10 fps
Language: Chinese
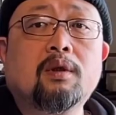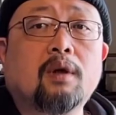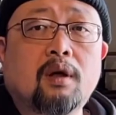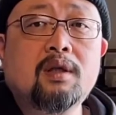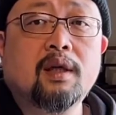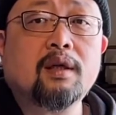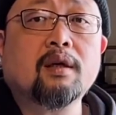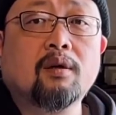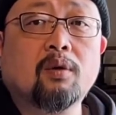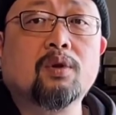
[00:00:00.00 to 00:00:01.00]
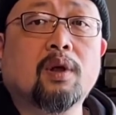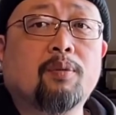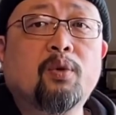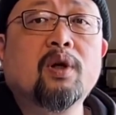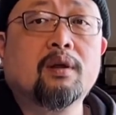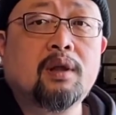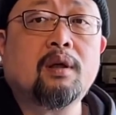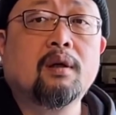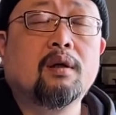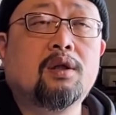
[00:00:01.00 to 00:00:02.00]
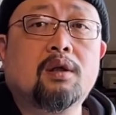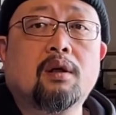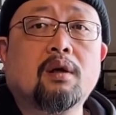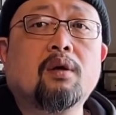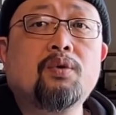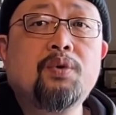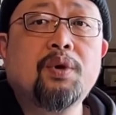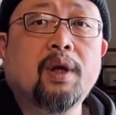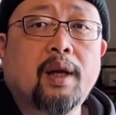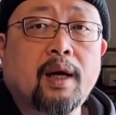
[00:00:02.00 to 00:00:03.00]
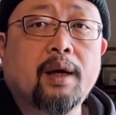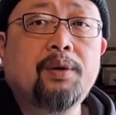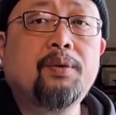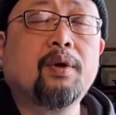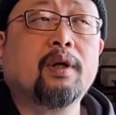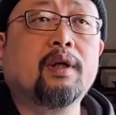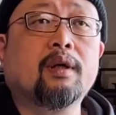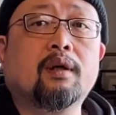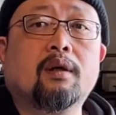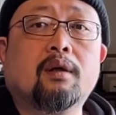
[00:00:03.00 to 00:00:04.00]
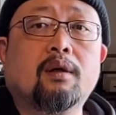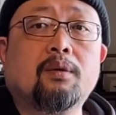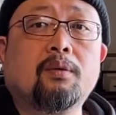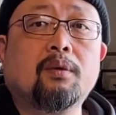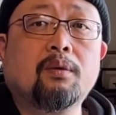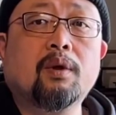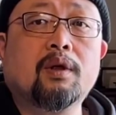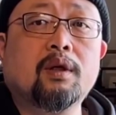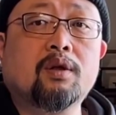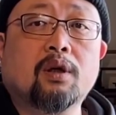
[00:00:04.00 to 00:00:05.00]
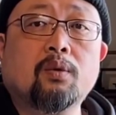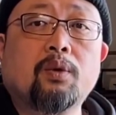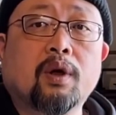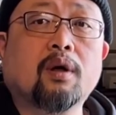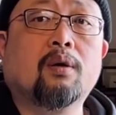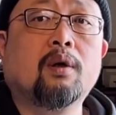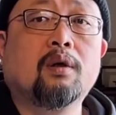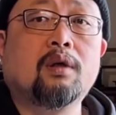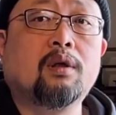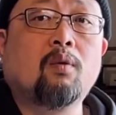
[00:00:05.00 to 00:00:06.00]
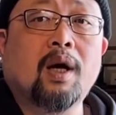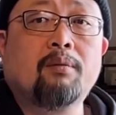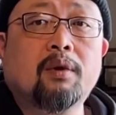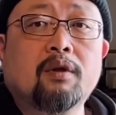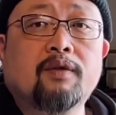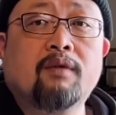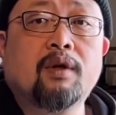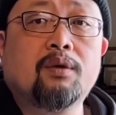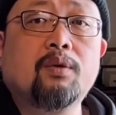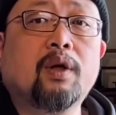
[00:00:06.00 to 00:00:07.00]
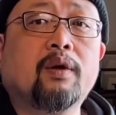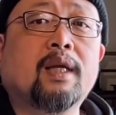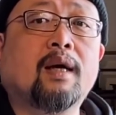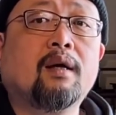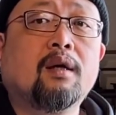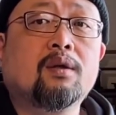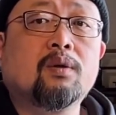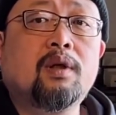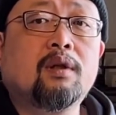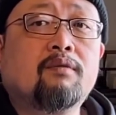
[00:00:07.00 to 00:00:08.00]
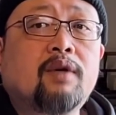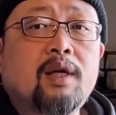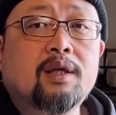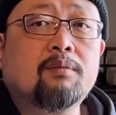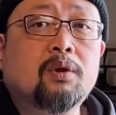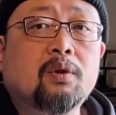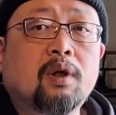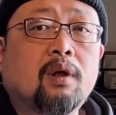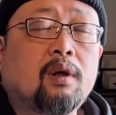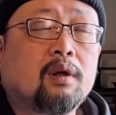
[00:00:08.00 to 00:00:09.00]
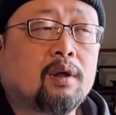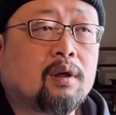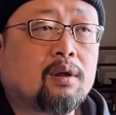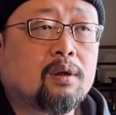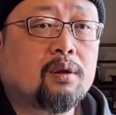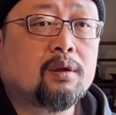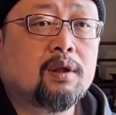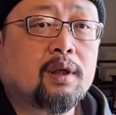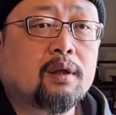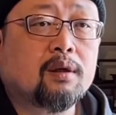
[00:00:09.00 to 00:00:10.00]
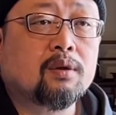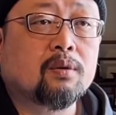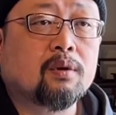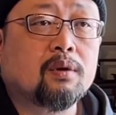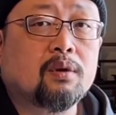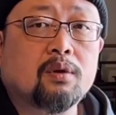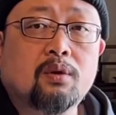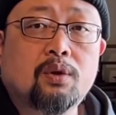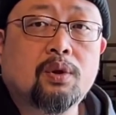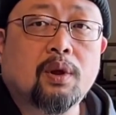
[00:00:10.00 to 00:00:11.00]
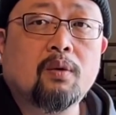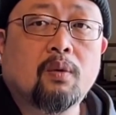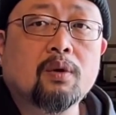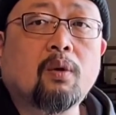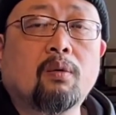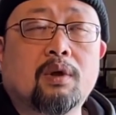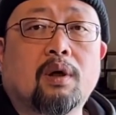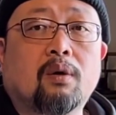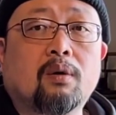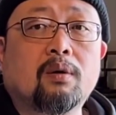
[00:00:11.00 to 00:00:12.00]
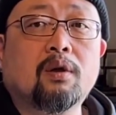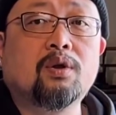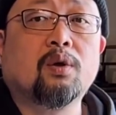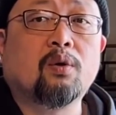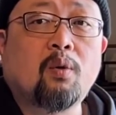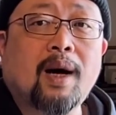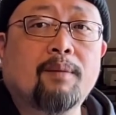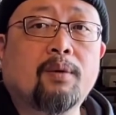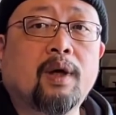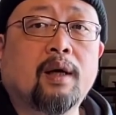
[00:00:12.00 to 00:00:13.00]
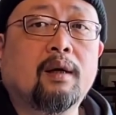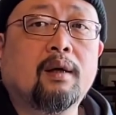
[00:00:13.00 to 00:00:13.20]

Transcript: 而且这个我说了不可逆，只能够越来越这个呃越越这程度越高，你划拨的范围就越来越大。所以呢，为什么说呃这个所全国统筹呃叫划拨呀？